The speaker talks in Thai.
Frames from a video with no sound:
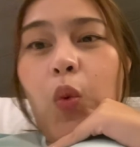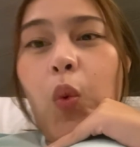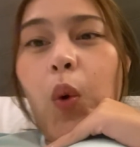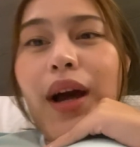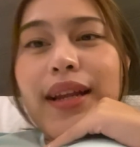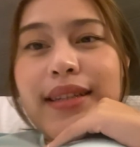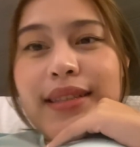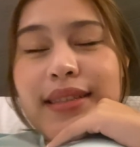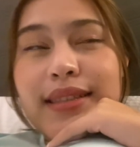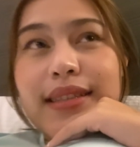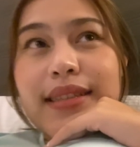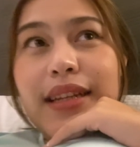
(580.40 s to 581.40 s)
วัน
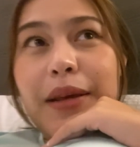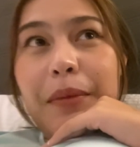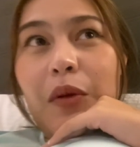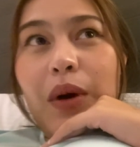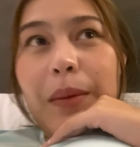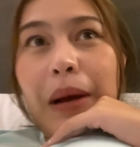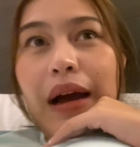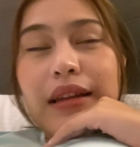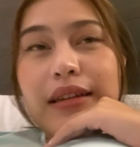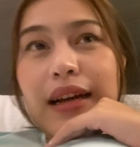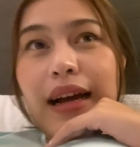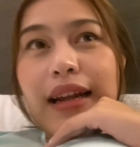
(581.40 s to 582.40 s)
นี้เป็นวันพฤ
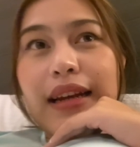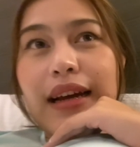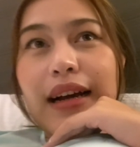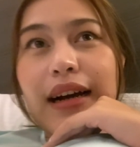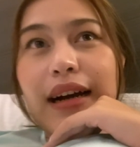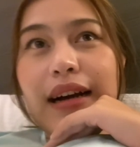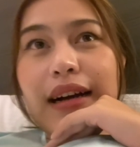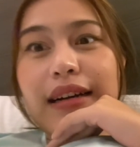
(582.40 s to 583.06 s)
หัสนะคะ